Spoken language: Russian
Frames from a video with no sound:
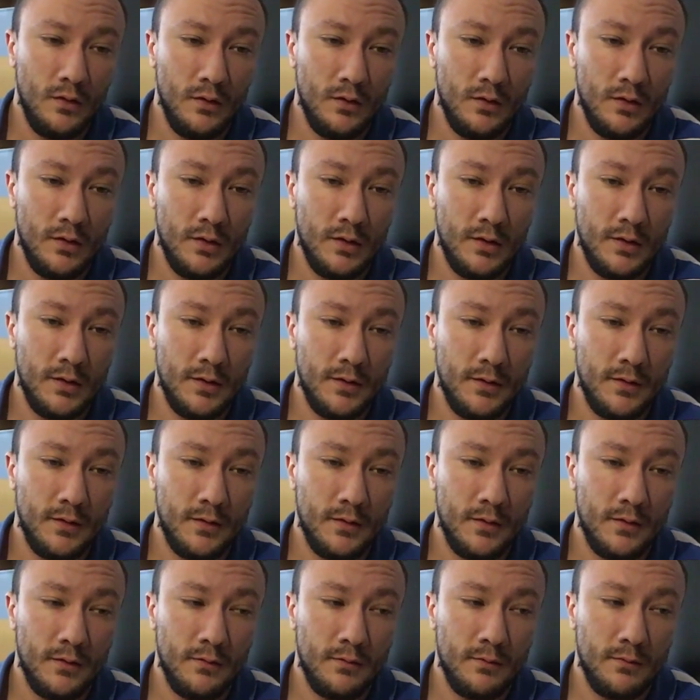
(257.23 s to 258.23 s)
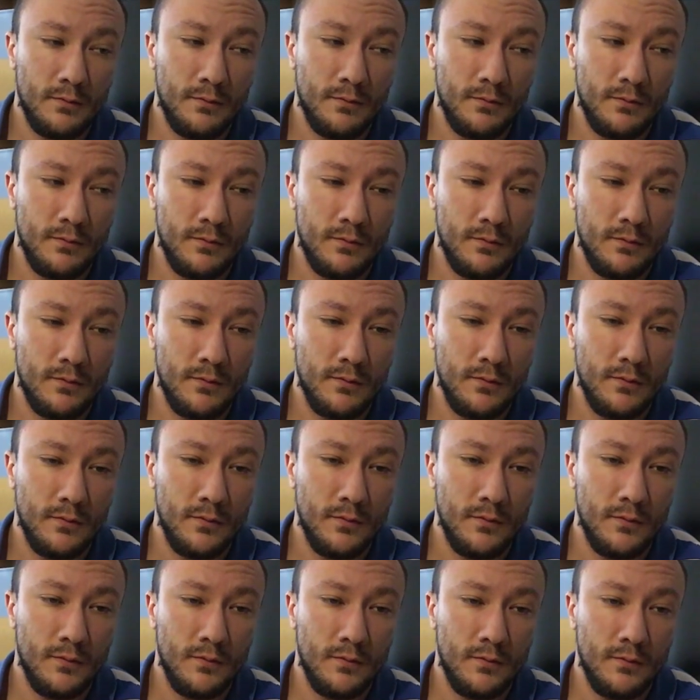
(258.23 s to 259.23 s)
А,
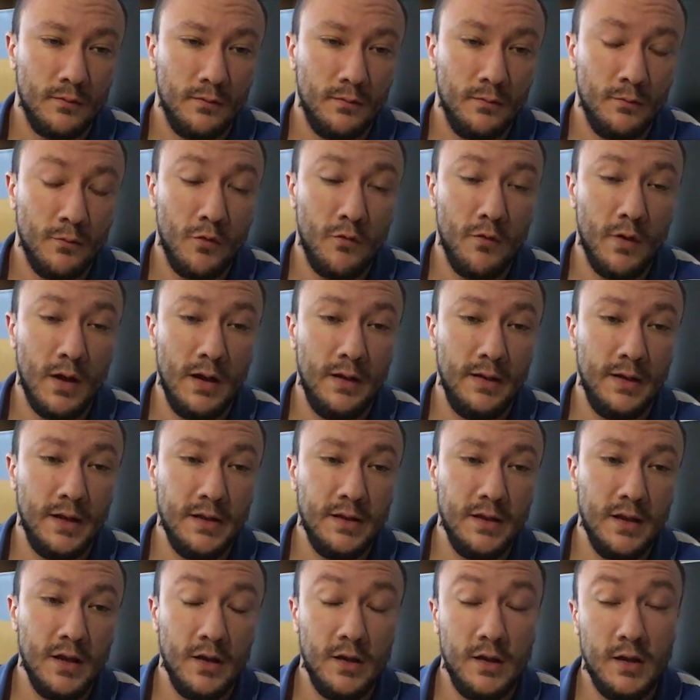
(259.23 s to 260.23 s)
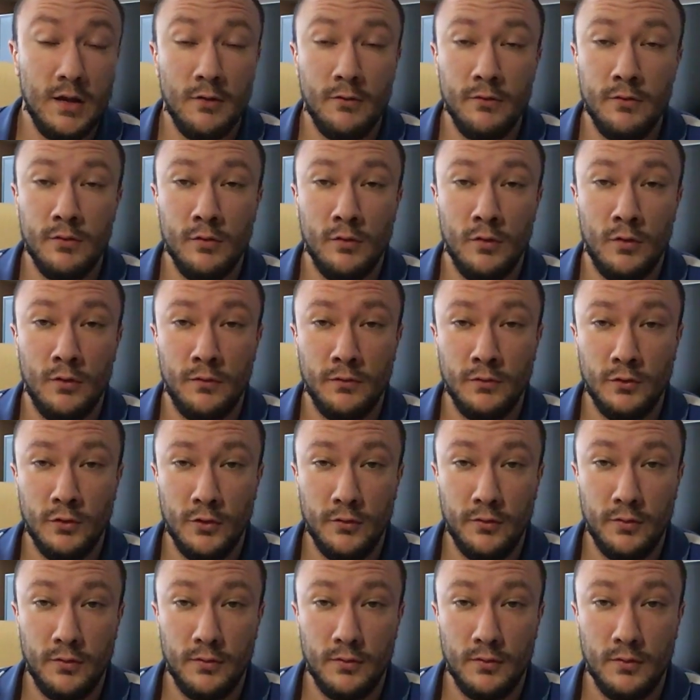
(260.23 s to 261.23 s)
буквально на днях я увидел его
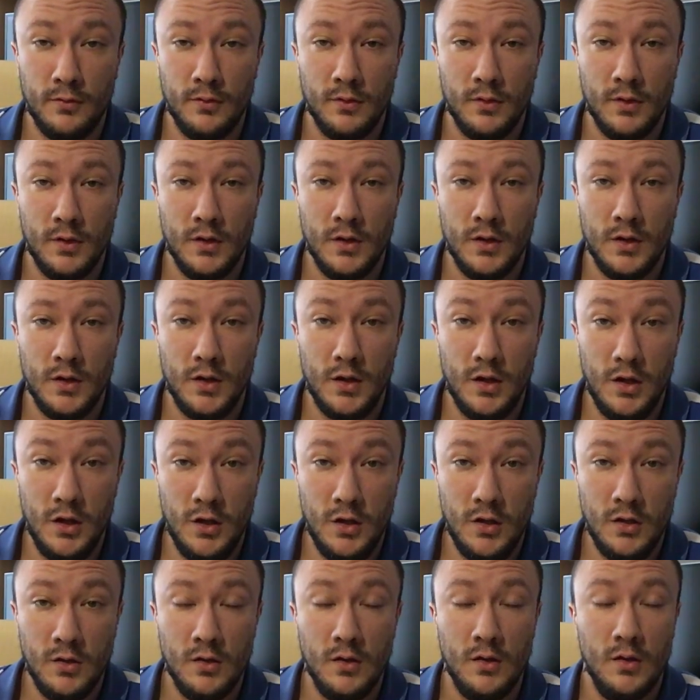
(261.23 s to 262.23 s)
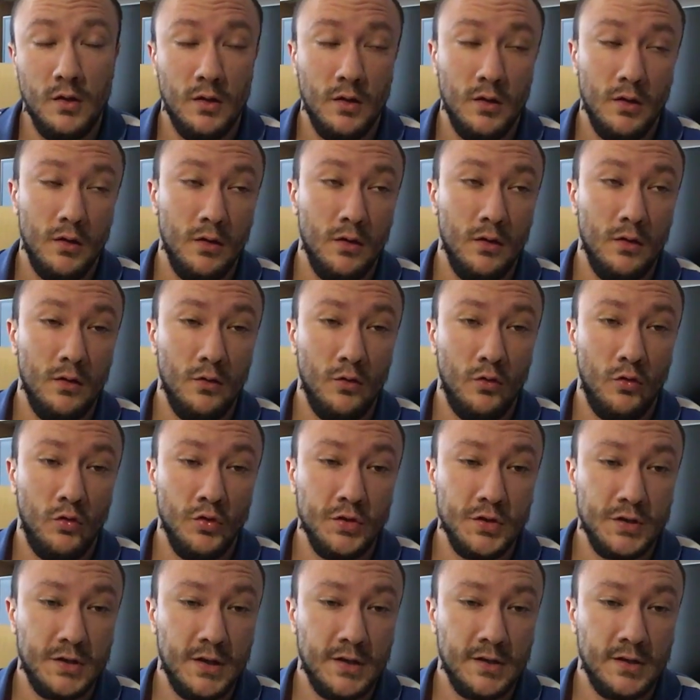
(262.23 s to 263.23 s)
вновь, и
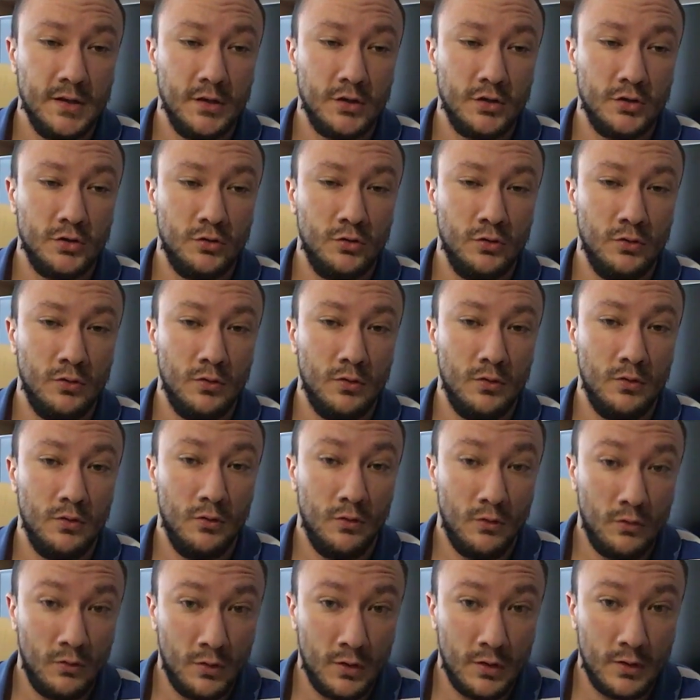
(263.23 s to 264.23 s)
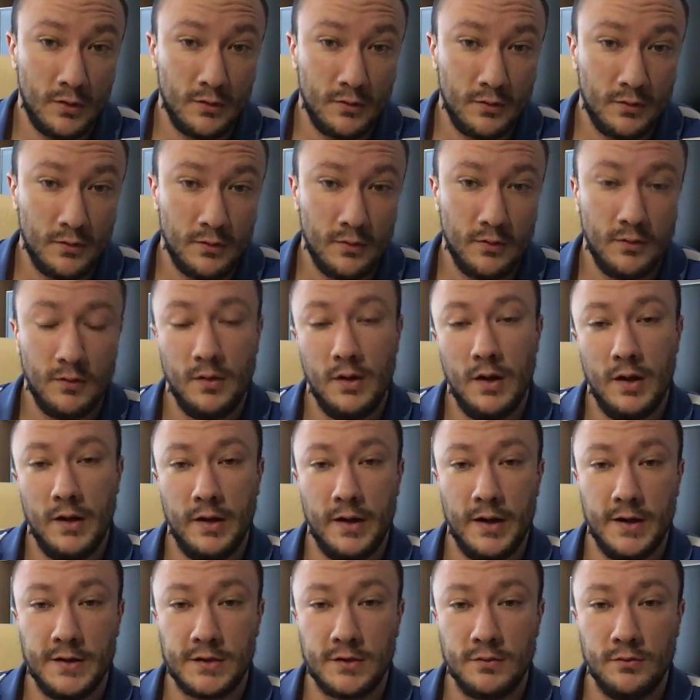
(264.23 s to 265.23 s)
он сказал, что, о, как
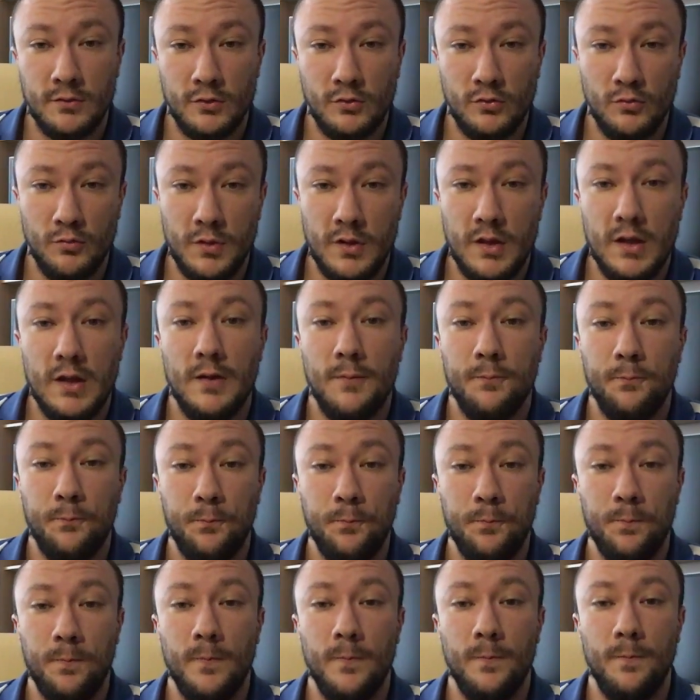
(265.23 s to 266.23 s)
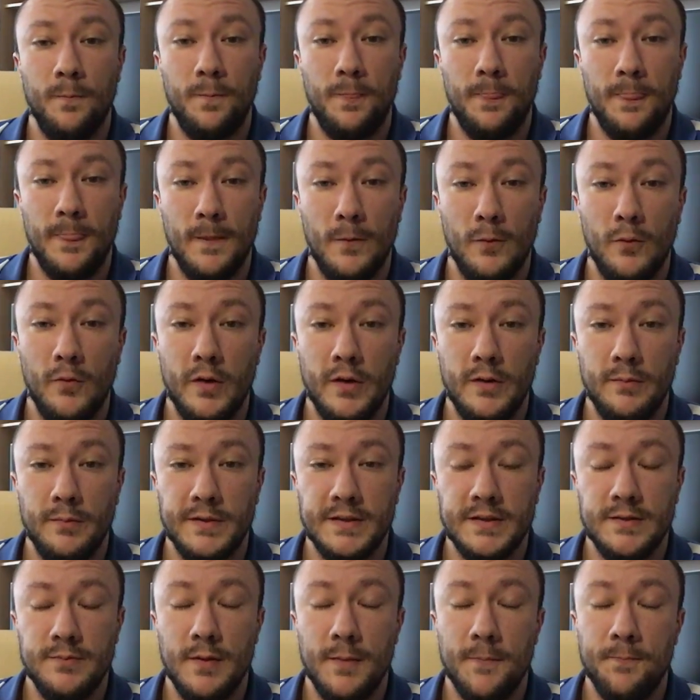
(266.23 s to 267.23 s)
раз вот у меня он говорит
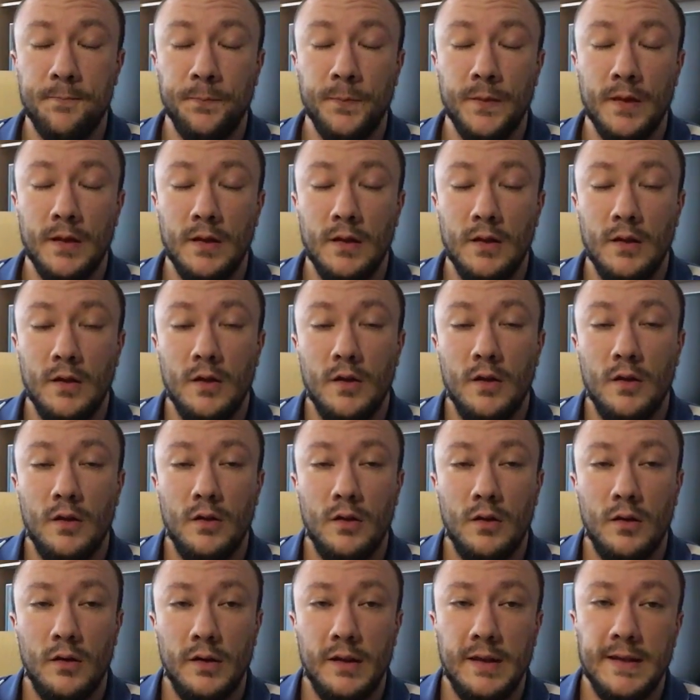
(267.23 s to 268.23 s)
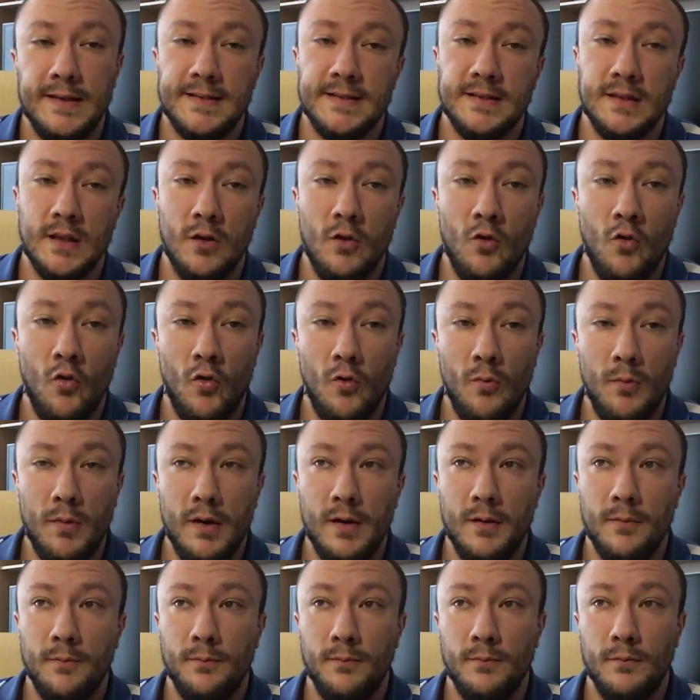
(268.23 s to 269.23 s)
про себя. А, есть
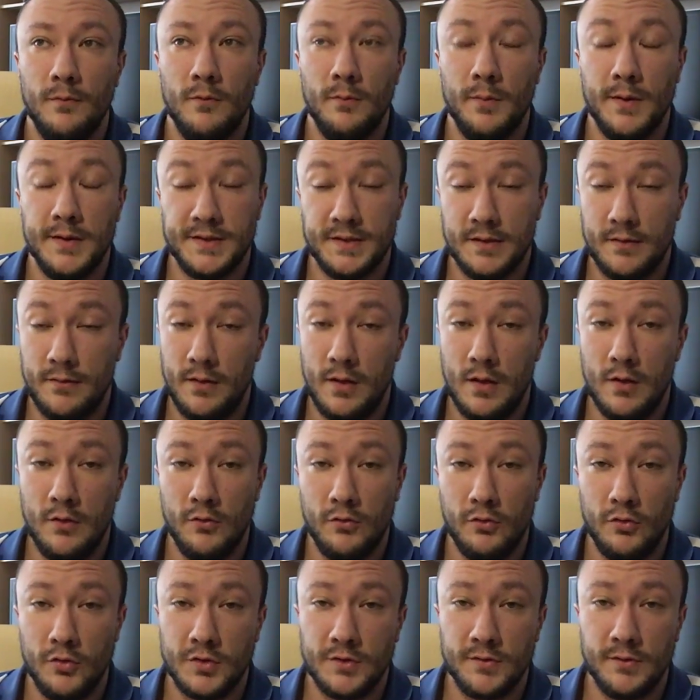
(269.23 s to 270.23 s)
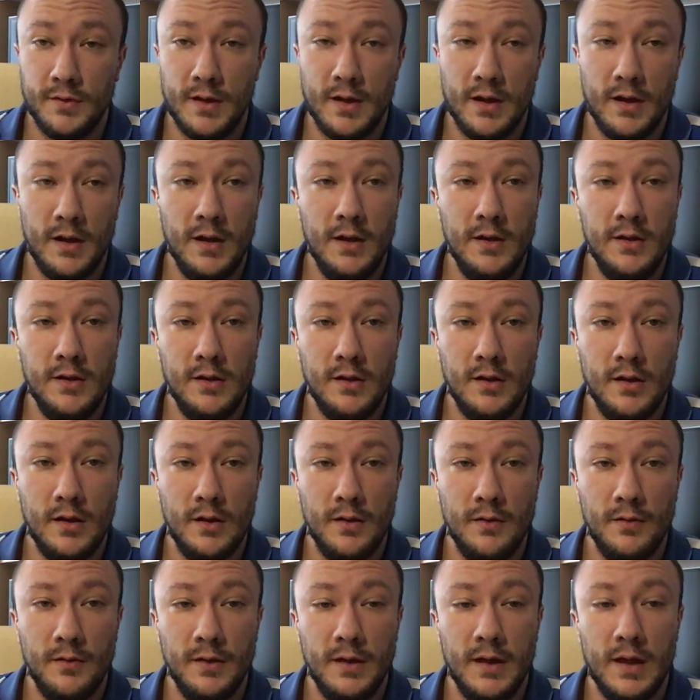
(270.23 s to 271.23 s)
знакомая в Москве, у нее своя
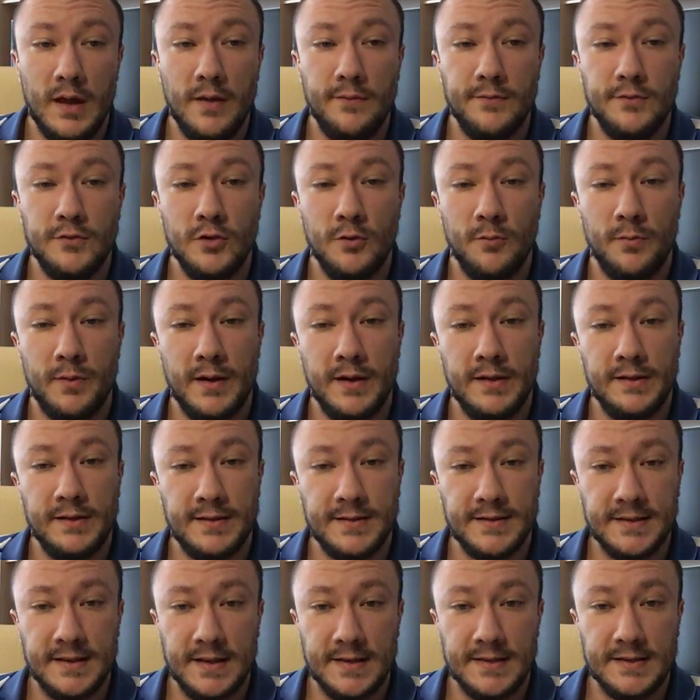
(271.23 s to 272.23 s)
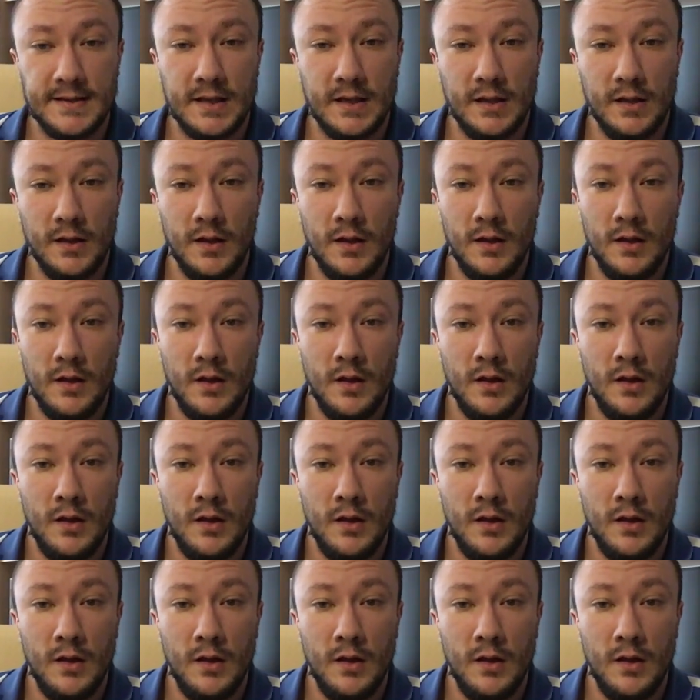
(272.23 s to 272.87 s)
клиника, я ей все про это рассказал.